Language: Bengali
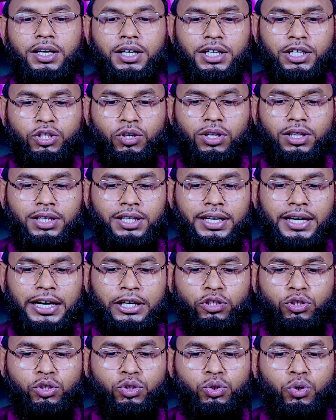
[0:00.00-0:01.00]
নিঃসন্দেহে
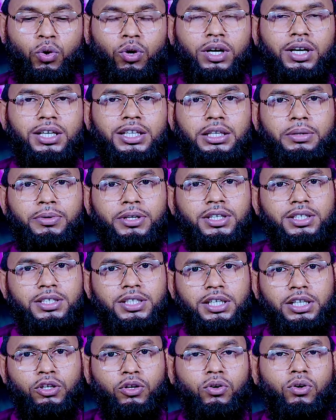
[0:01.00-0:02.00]
একজন সঙ্গী দিবেন
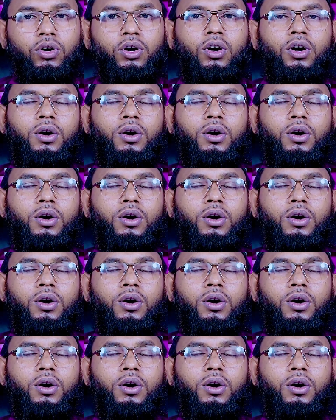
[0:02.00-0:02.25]
যিনিও